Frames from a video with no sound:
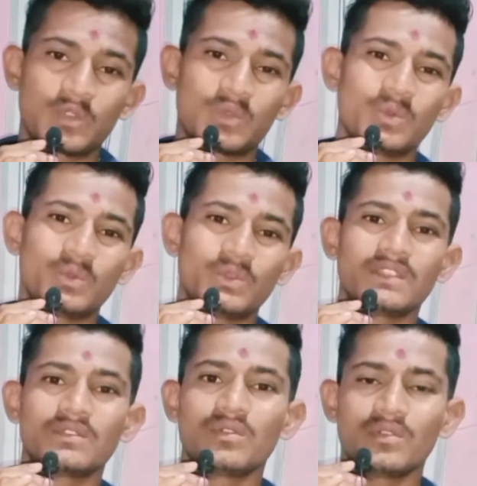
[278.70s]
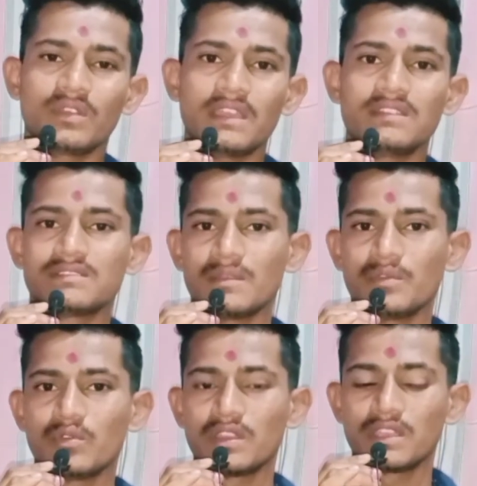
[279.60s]
तो ये तो ना सब
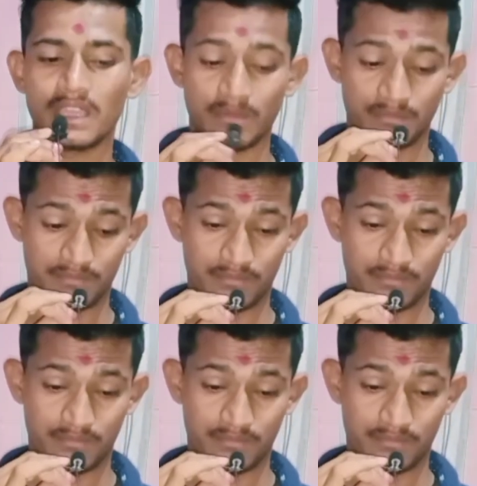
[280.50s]
हो गई कि आप